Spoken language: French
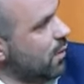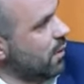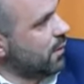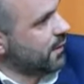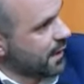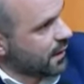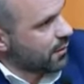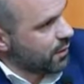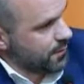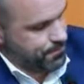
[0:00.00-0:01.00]
d'un
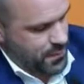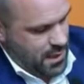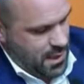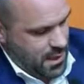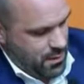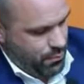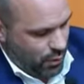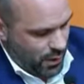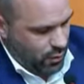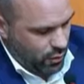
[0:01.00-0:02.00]
câble pour la
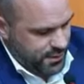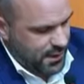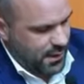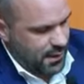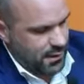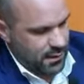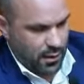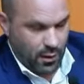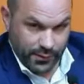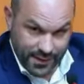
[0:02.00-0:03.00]
Corse
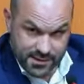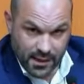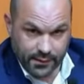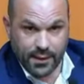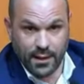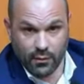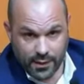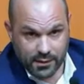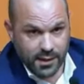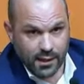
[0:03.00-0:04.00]
en externe et en
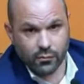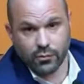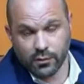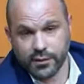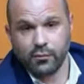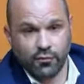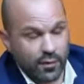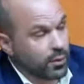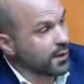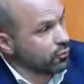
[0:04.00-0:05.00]
interne, on est en train de
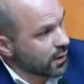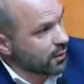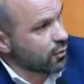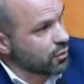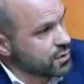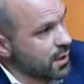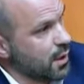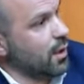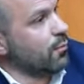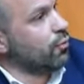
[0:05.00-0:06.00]
fibrer toute la Corse
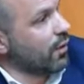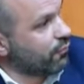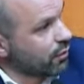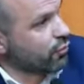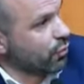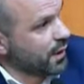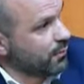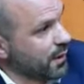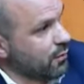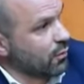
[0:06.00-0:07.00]
pour avoir du haut
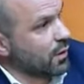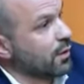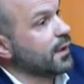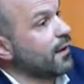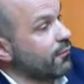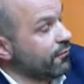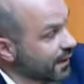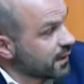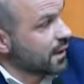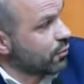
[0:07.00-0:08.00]
débit. Donc là, on a
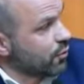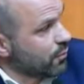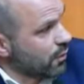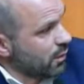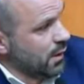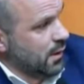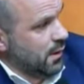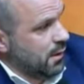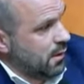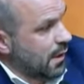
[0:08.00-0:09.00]
véritablement,
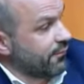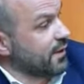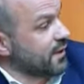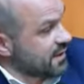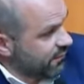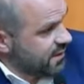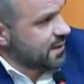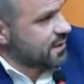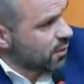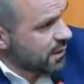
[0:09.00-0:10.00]
euh, avec des
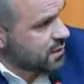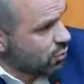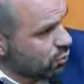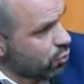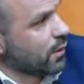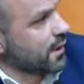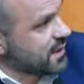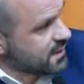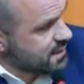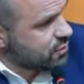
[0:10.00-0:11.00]
investissements qui sont lourds, l'exercice d'une